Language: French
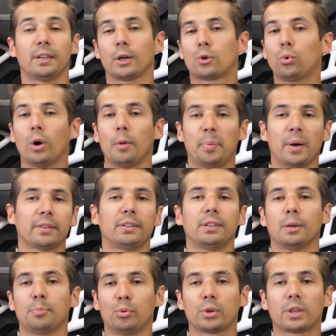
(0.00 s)
un court aparté
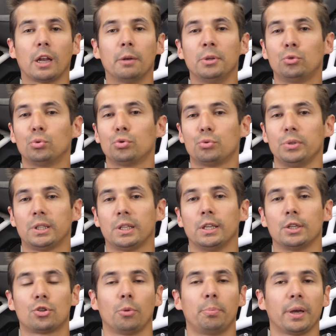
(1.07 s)
hein, pour calmer tout de suite
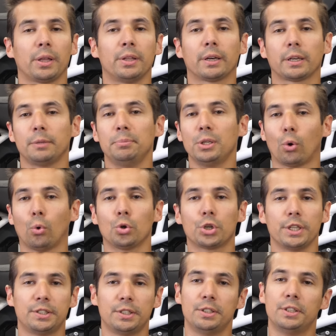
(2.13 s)
les Jean-Bernard, Émile,
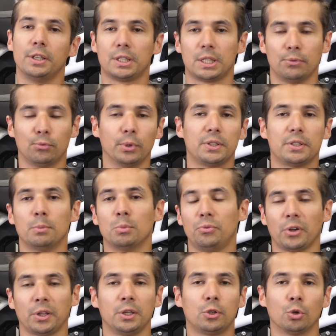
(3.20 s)
Roger, Didier qui vont essayer de me
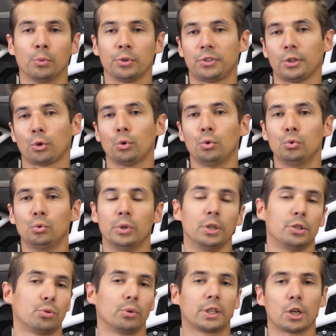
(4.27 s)
faire des commentaires relous
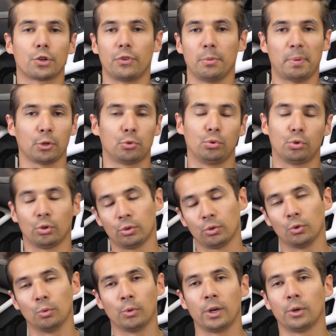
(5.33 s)
et sur lesquels je vais perdre du temps.
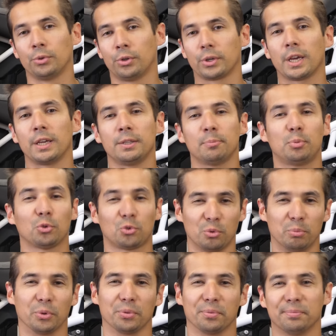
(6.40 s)
Au moins là, on en gagne pour tout
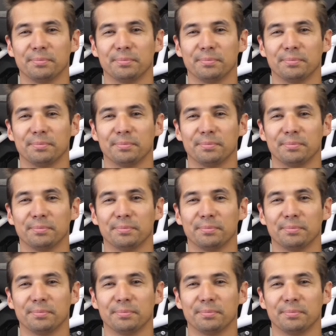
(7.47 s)
le monde.